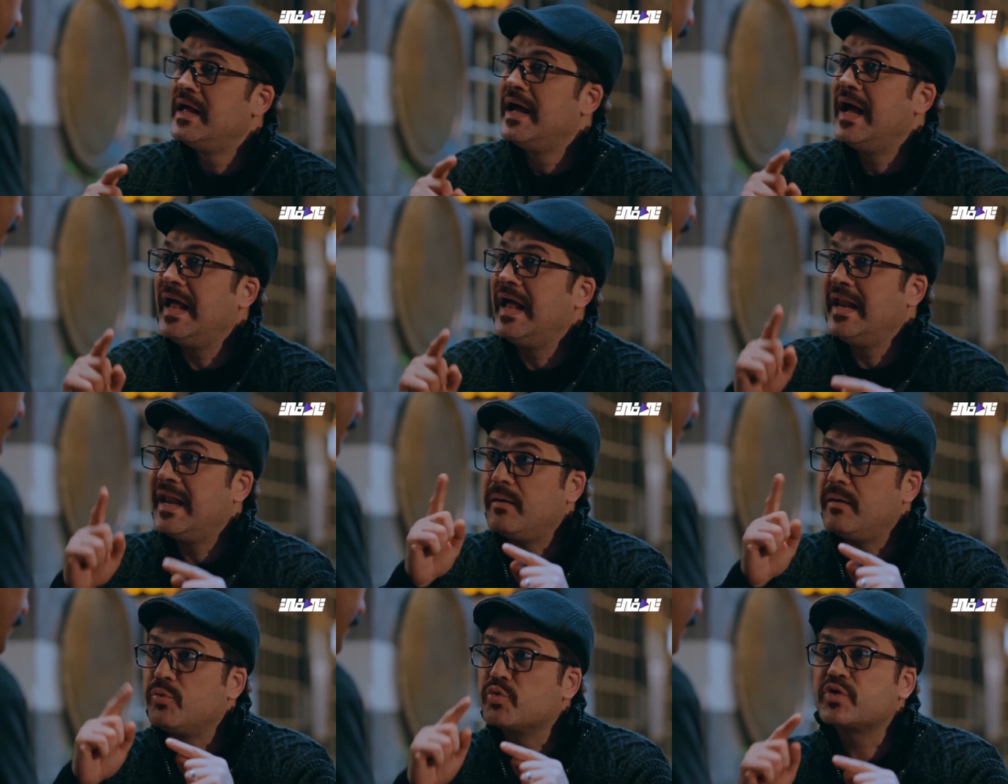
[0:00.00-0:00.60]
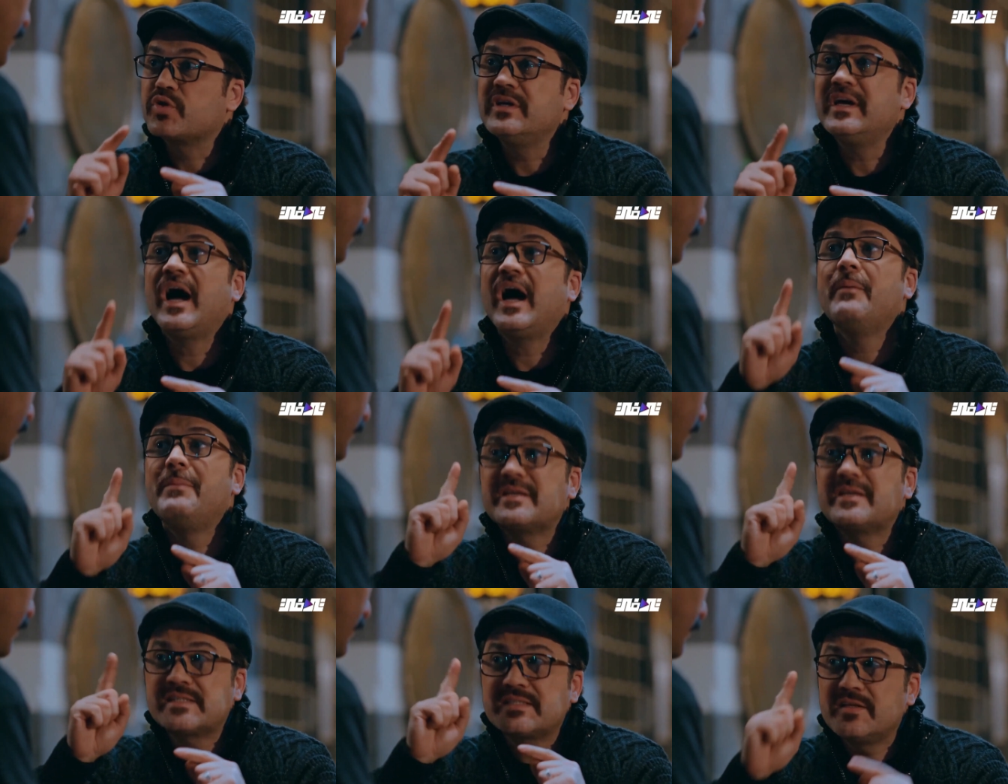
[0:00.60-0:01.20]
هلا مطيعة
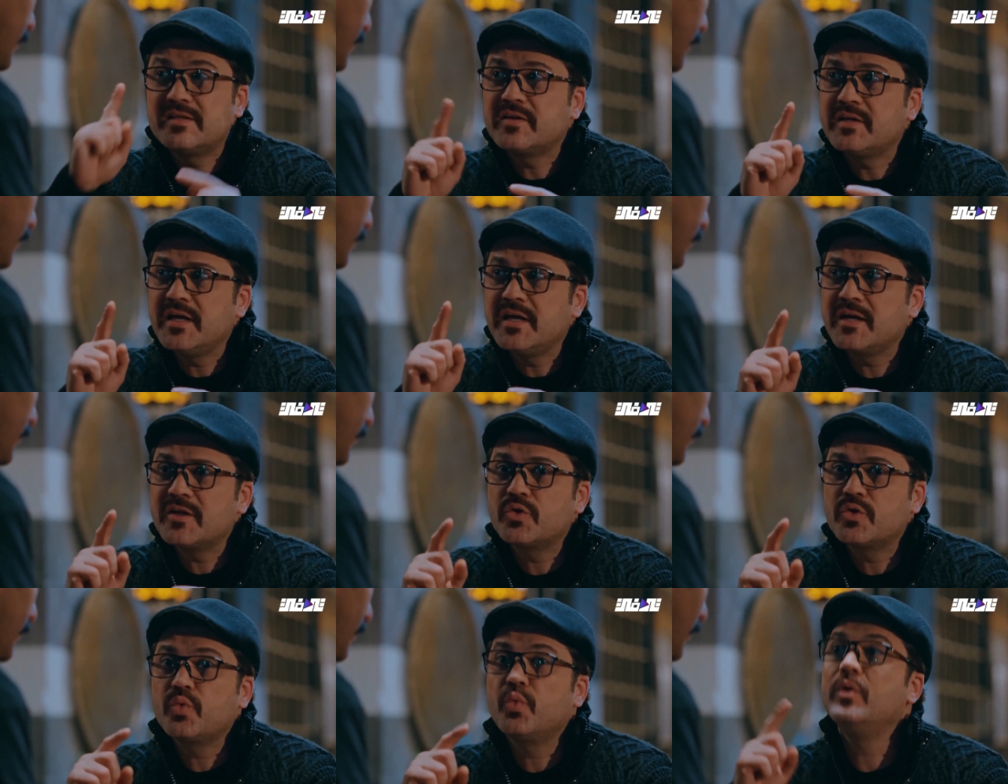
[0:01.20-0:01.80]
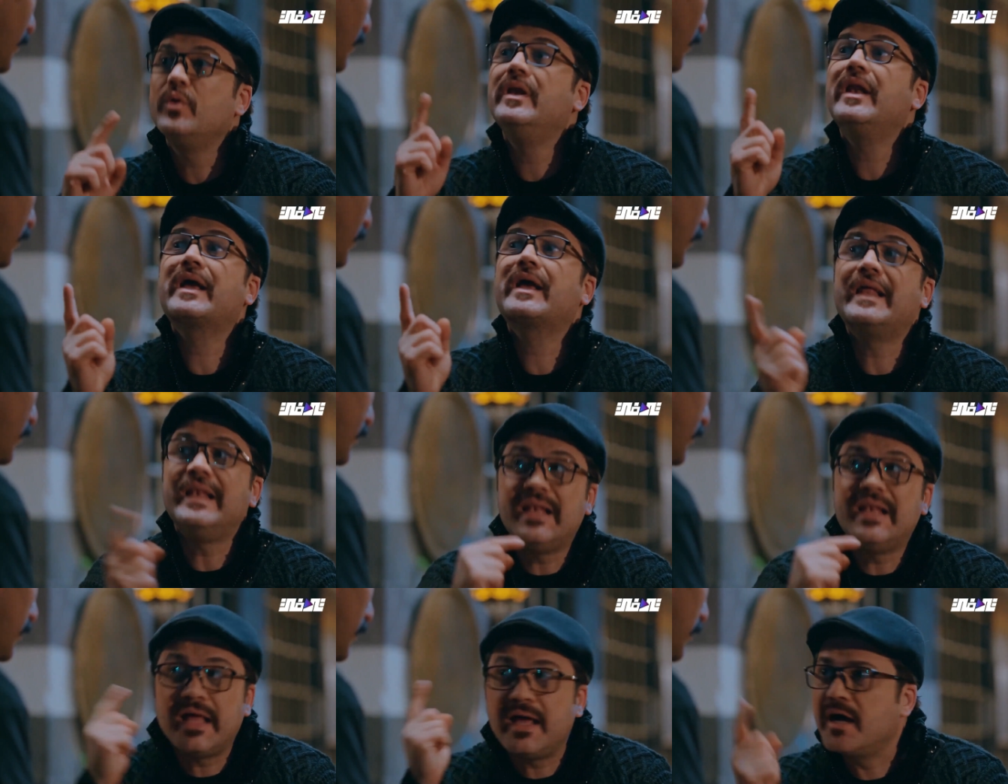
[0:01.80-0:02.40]
بس دريت ولا
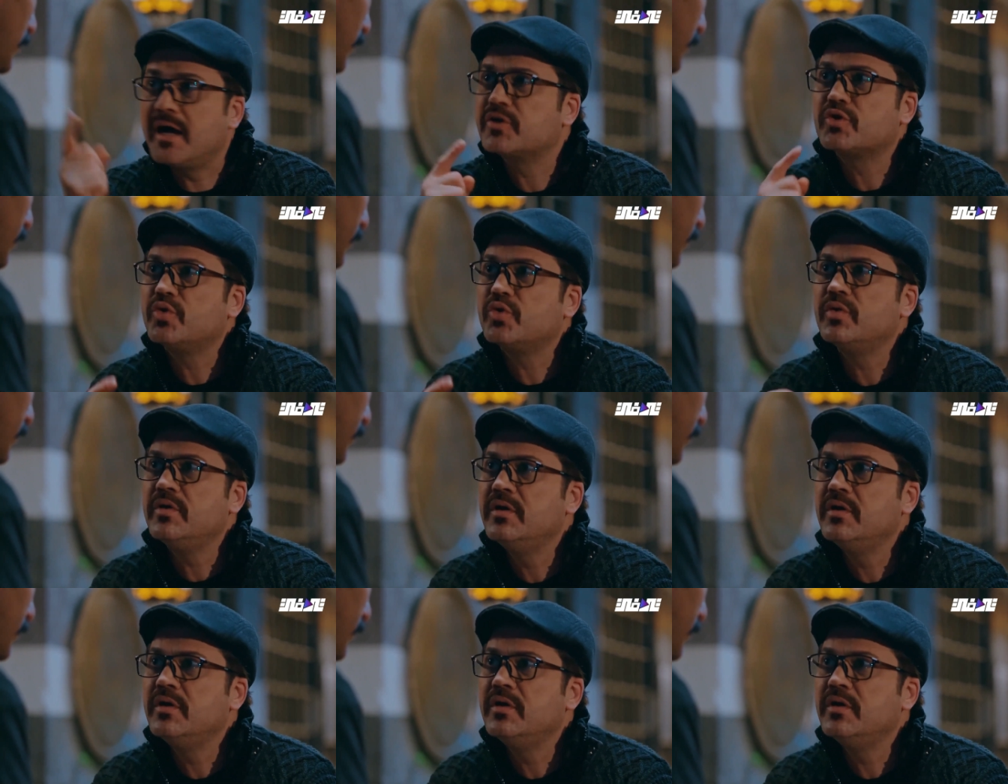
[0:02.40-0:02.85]
كلياته؟